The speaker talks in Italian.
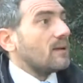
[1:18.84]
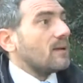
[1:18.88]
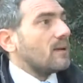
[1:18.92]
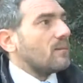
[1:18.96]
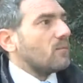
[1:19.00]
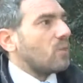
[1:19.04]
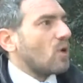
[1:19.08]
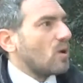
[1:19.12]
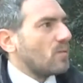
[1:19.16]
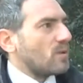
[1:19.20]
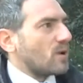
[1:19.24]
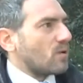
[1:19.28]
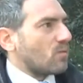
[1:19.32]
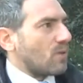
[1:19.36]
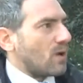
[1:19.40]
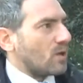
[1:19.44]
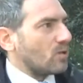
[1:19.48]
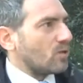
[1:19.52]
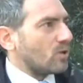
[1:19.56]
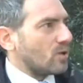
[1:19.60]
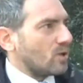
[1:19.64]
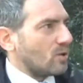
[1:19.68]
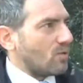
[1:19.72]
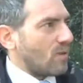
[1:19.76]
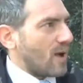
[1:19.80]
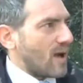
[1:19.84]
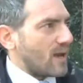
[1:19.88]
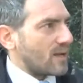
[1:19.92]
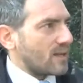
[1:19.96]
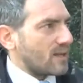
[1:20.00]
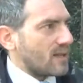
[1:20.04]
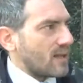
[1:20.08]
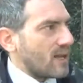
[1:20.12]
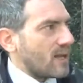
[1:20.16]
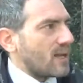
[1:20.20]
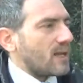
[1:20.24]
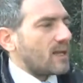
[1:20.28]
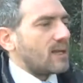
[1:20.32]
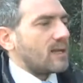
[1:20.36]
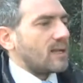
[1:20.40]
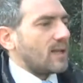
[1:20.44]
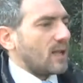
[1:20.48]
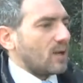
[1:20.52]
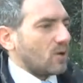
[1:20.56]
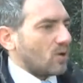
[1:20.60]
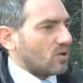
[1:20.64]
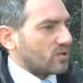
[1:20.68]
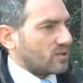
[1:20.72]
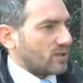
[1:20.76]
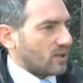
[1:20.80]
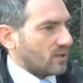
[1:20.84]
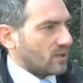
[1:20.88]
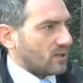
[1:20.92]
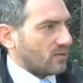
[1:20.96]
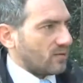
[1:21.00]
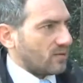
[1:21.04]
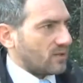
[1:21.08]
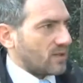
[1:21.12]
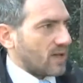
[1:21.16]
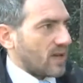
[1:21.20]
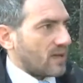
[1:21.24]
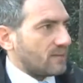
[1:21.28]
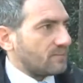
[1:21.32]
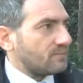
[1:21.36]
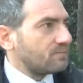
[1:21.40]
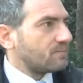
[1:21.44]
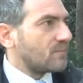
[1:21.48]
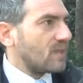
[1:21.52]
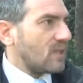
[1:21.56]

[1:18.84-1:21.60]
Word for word: Poi per quanto riguarda la nostra attività,